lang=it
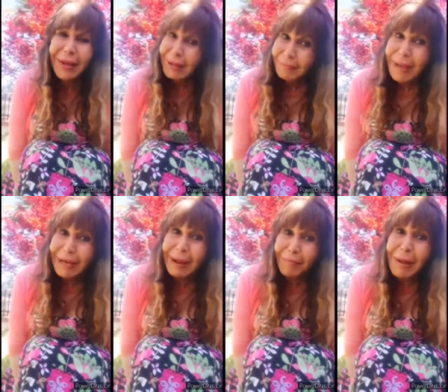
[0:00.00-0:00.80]

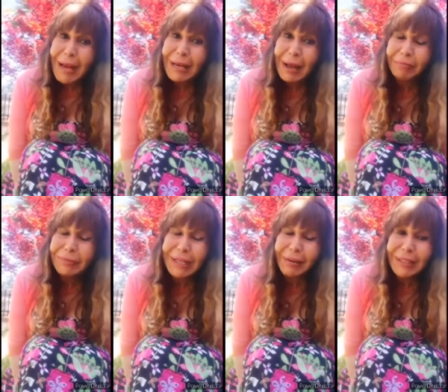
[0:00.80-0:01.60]
bella, bella
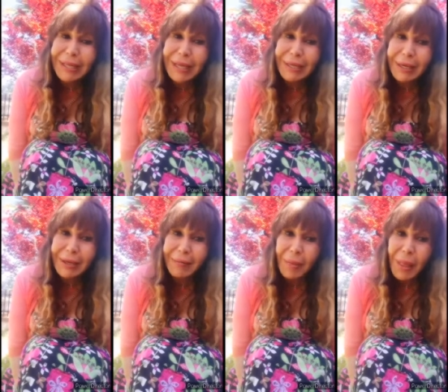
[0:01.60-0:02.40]
da
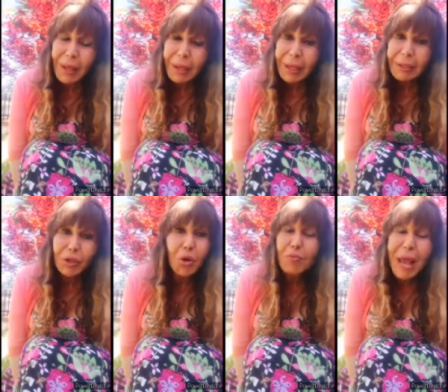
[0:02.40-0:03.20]
vedere.
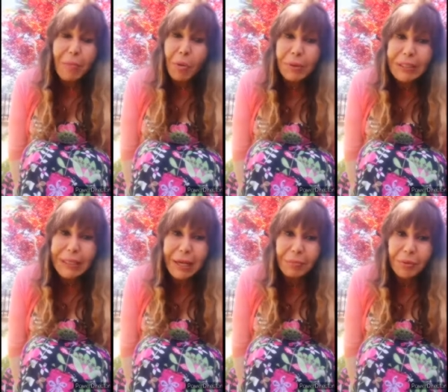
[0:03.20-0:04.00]
Dobbiamo
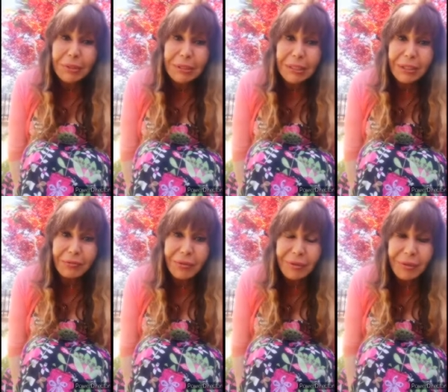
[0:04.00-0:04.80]
pensare
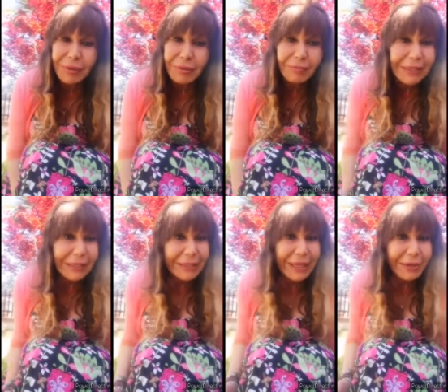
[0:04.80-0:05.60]
positivo. Vedi
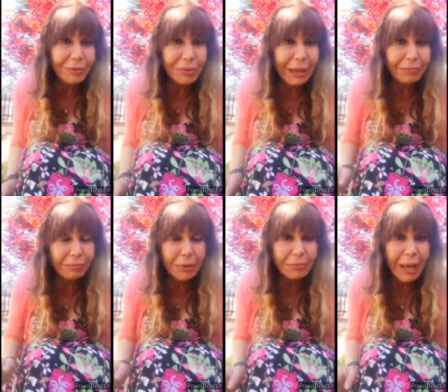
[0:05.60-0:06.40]
se la luna
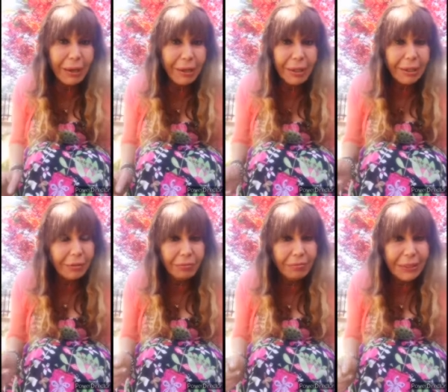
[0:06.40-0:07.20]
prima
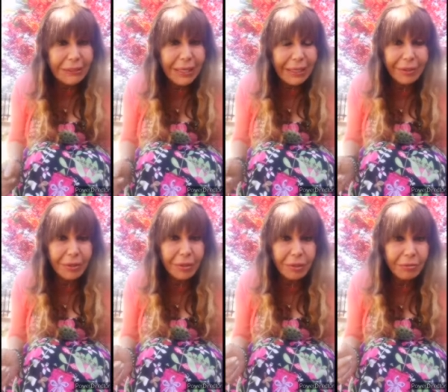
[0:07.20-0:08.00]
un
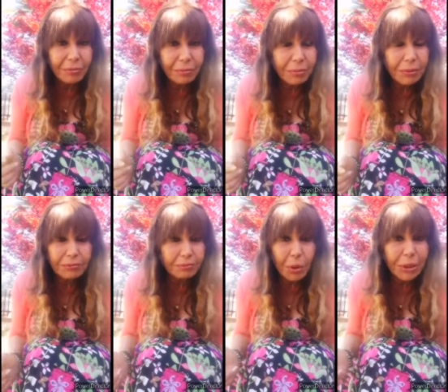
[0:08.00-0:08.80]
pezzetto,
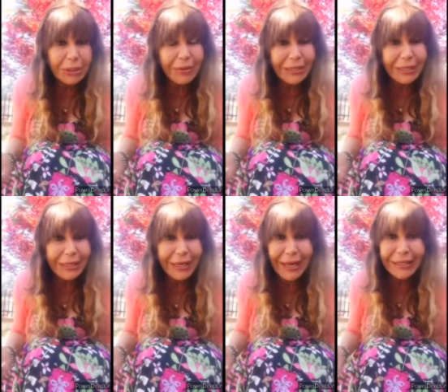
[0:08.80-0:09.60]
poi diventa
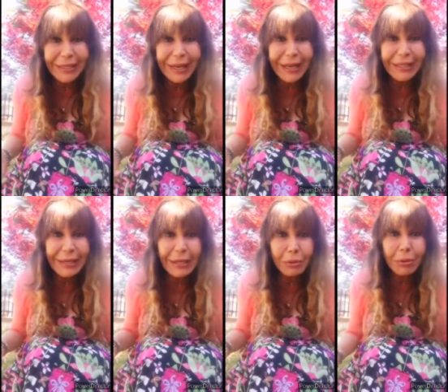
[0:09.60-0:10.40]
grande,
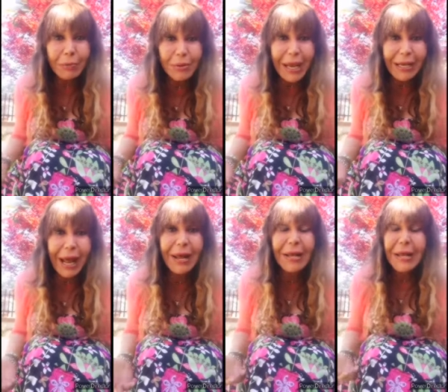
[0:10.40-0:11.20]
grande luna piena.